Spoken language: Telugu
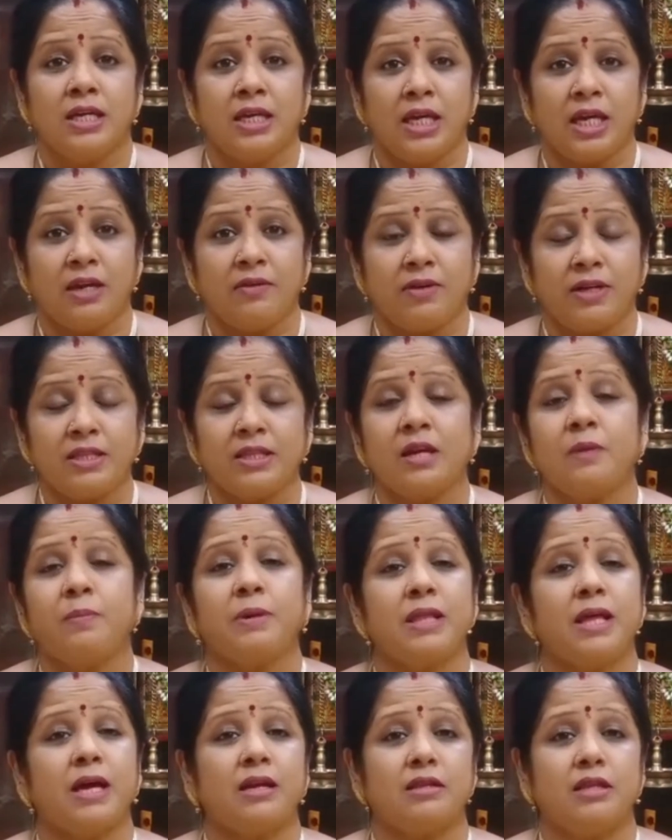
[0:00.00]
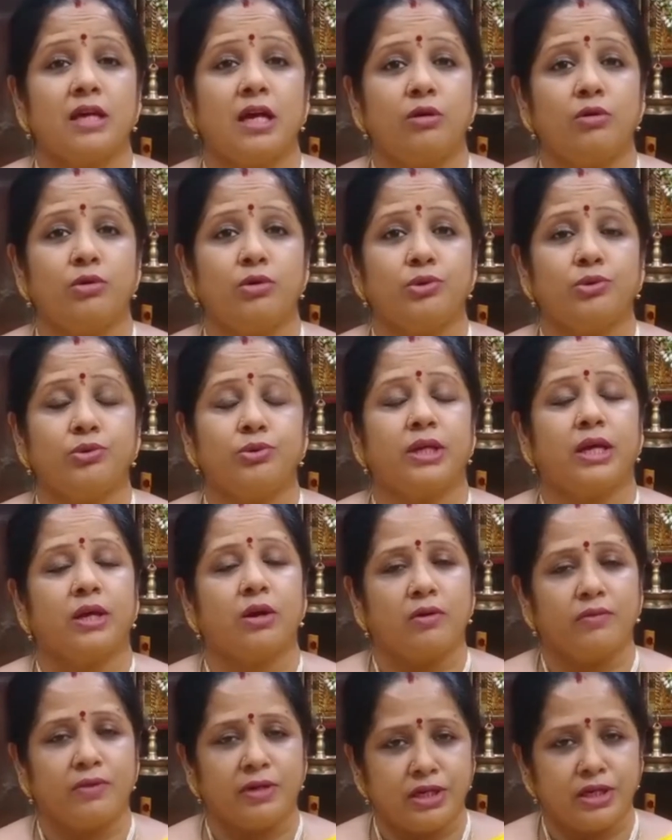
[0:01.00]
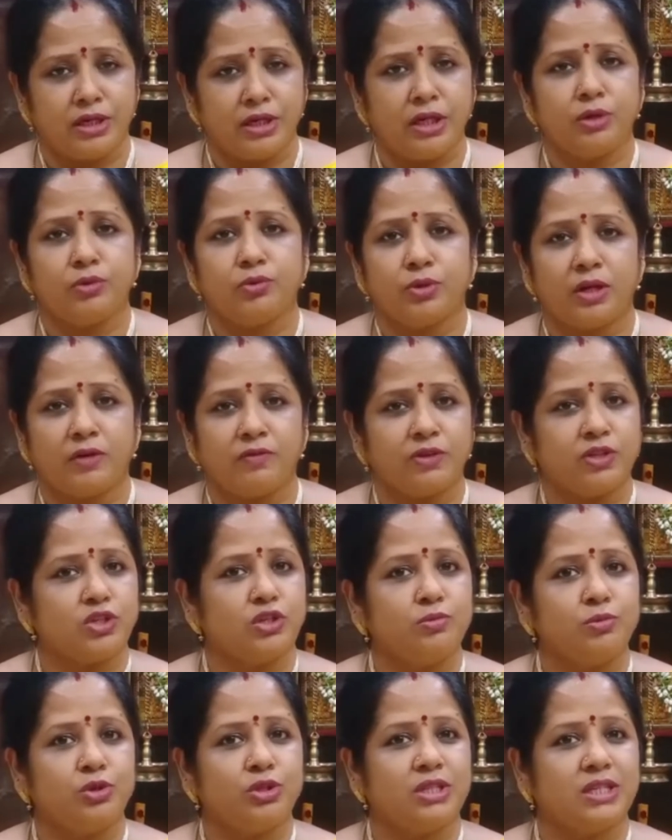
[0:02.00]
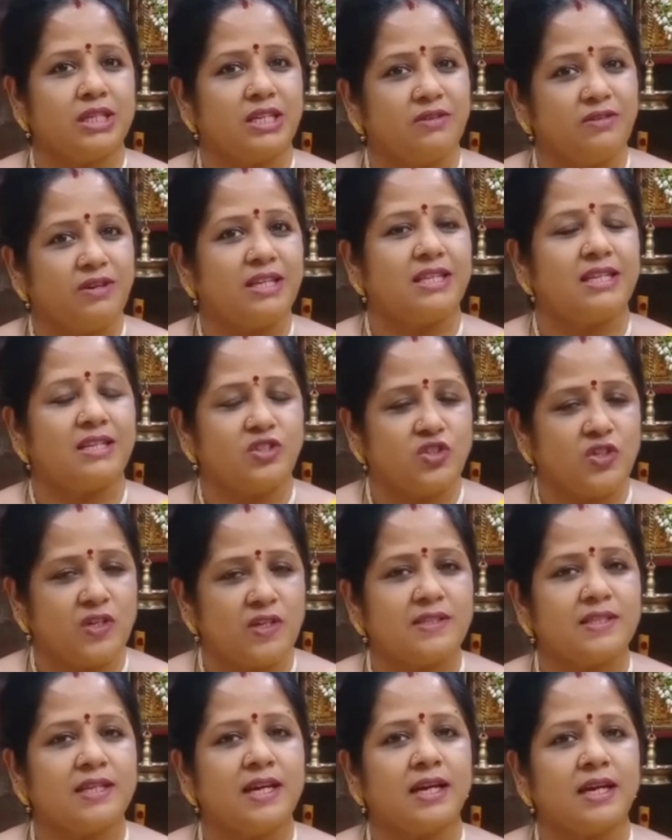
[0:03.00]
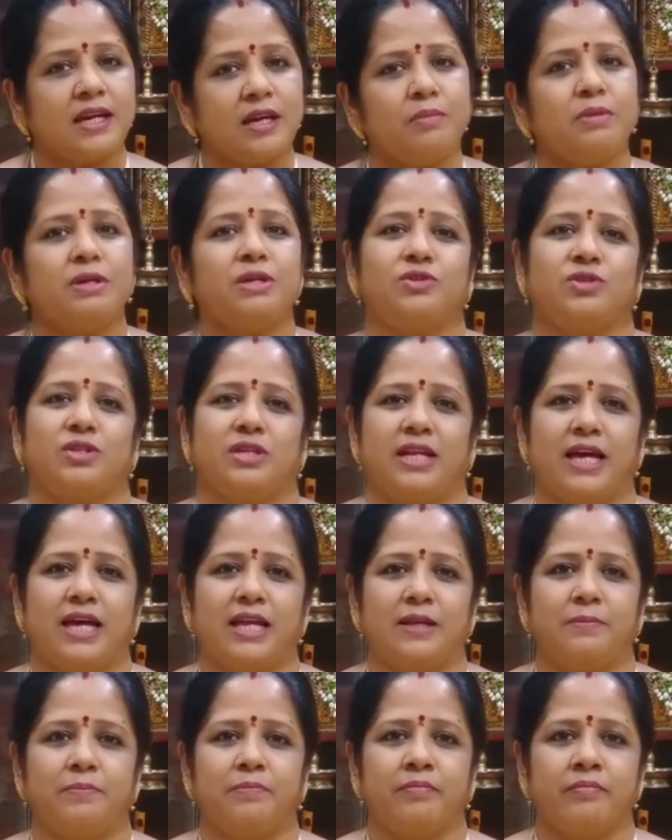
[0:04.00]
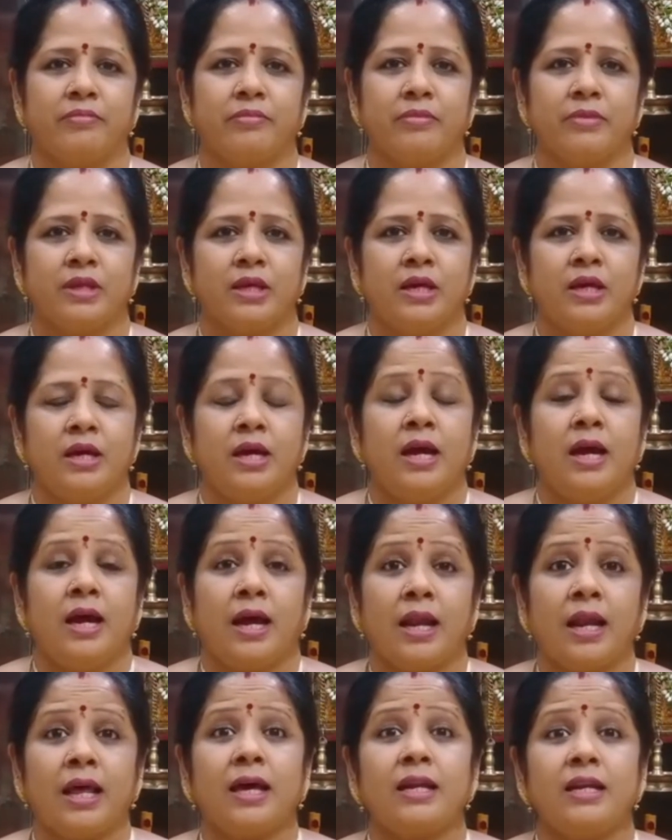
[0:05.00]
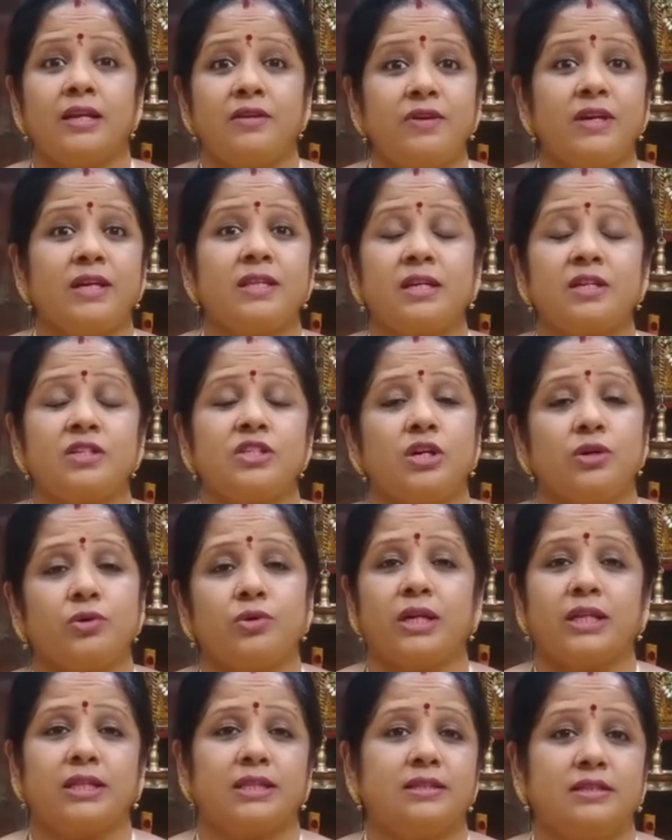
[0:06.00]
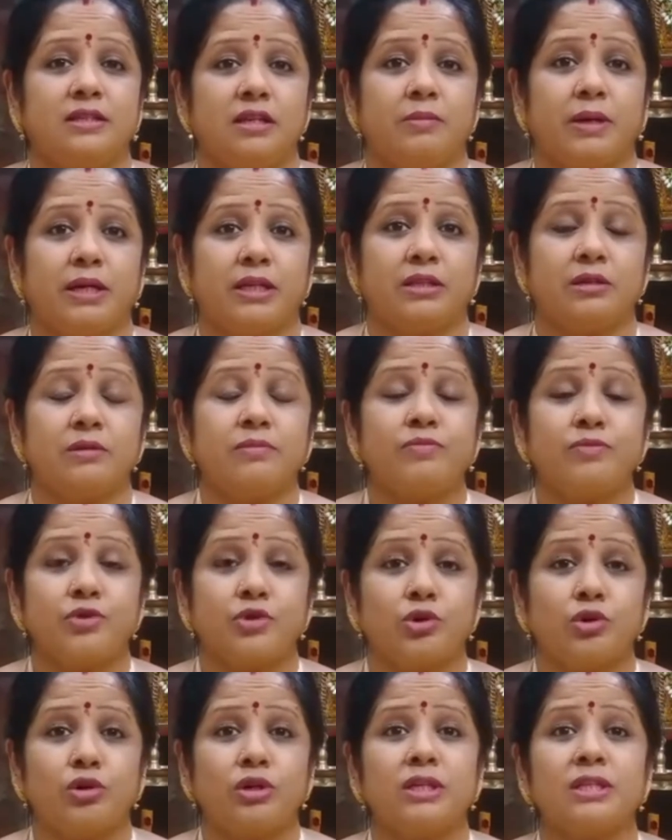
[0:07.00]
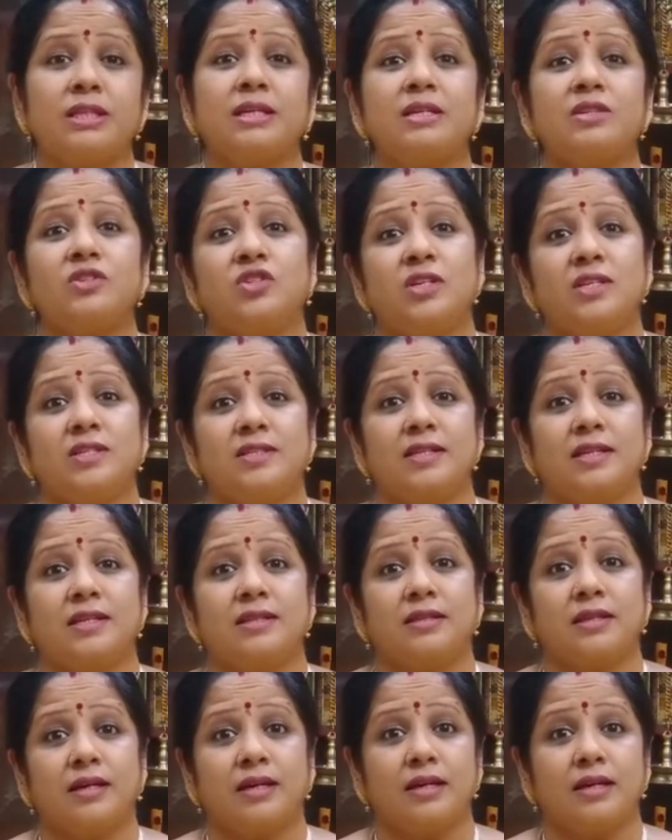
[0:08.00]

ఏవైతే పదార్థాలు వండుకుంటారో అవన్నీ కూడా విష్ణుమూర్తికి నివేదన చేశాకే మీరు తినాలి అలా నివేదన చేయకుండా తింటే మాత్రం దొంగతనం చేసినంత